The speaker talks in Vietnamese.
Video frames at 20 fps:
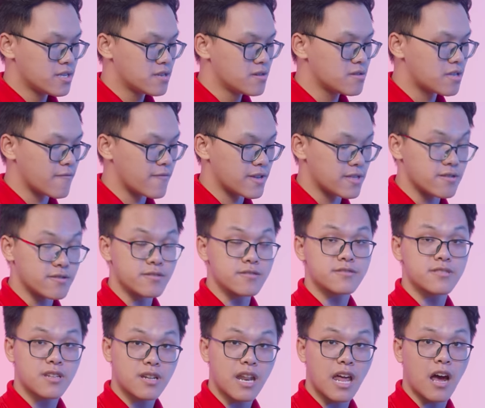chứ tại vì thực sự
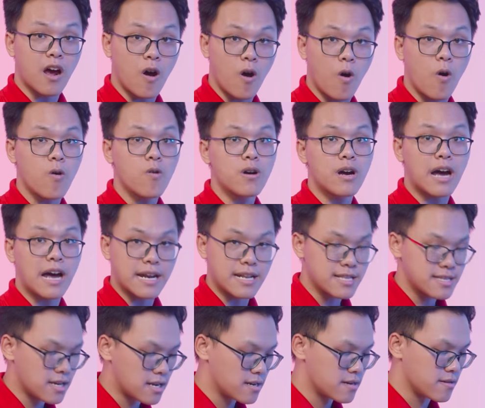rất là khó
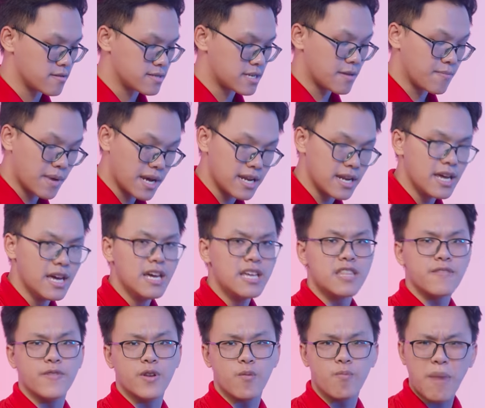gắn chân ở trên main
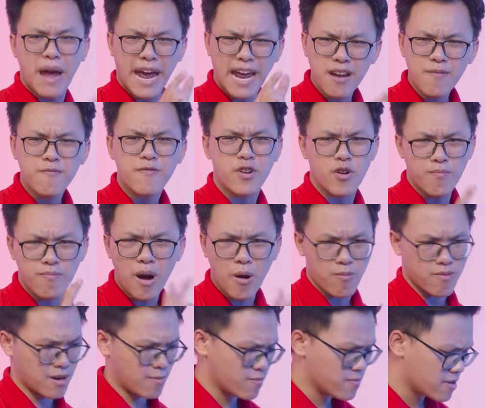vì nó bé lắm và nó
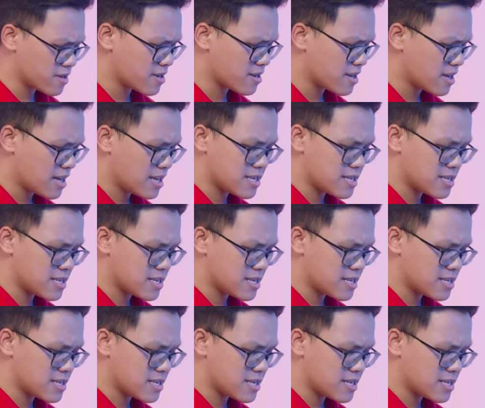mỏng lắm nữa ấy.